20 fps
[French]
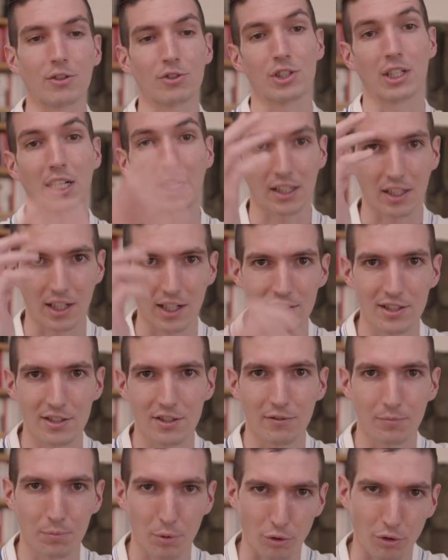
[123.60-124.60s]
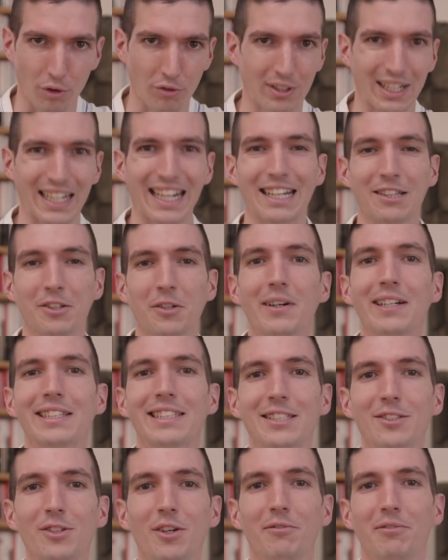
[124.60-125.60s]
Quand je dis 99%, c'est
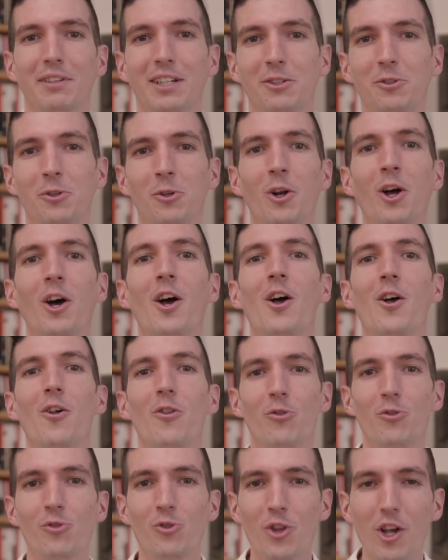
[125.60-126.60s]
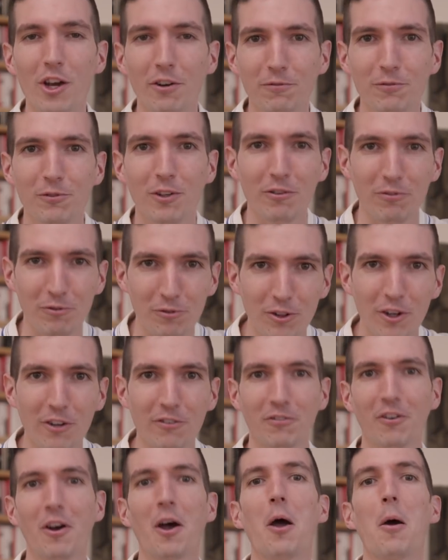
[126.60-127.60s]

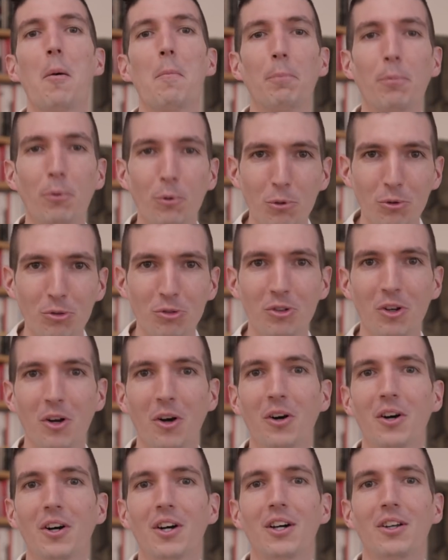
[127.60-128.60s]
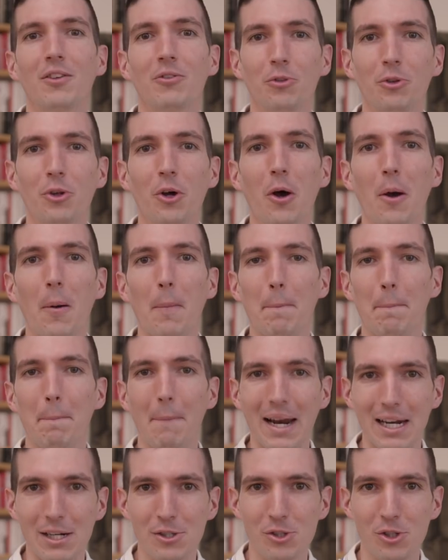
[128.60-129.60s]
99,999% de
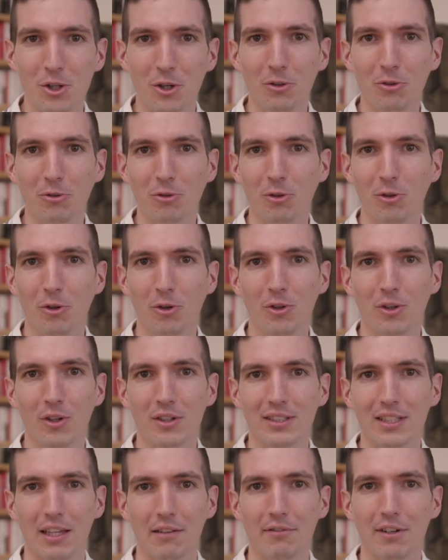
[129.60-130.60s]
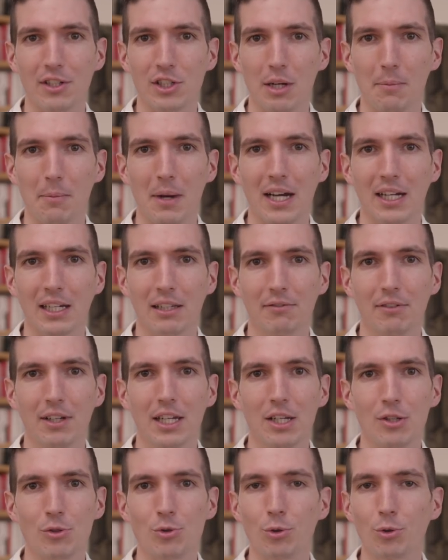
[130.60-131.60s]
malchance que euh, ça ne va jamais
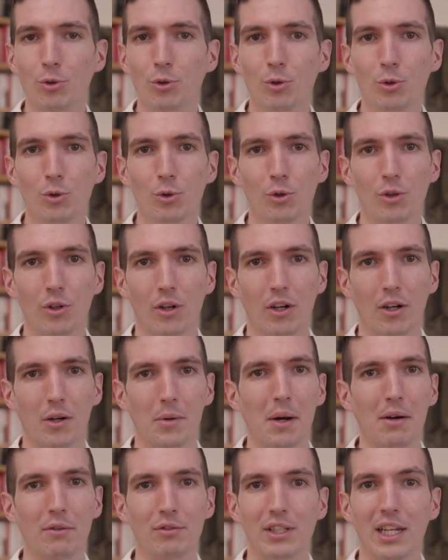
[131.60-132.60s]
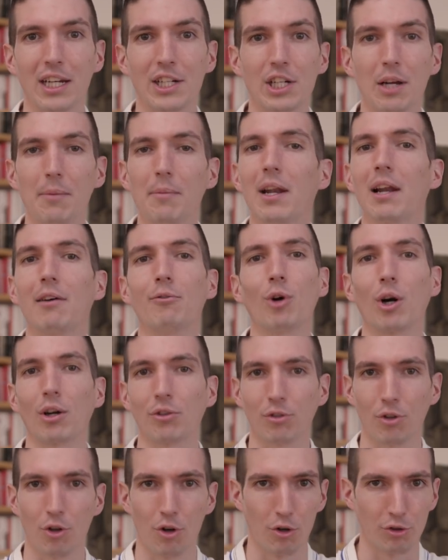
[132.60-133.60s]
arriver du coup, euh, bah, vous n'allez jamais
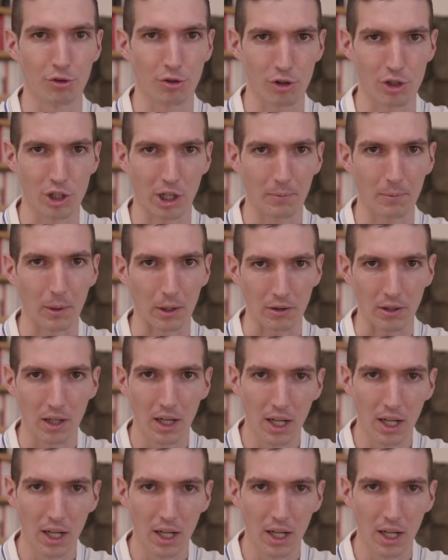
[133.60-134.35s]
l'avoir ce, ce jackpot.